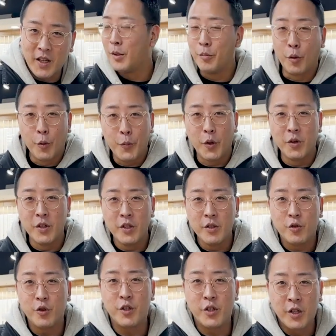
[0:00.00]
목표는
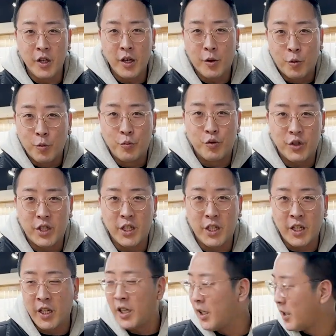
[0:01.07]
쿠션에 공 붙이기.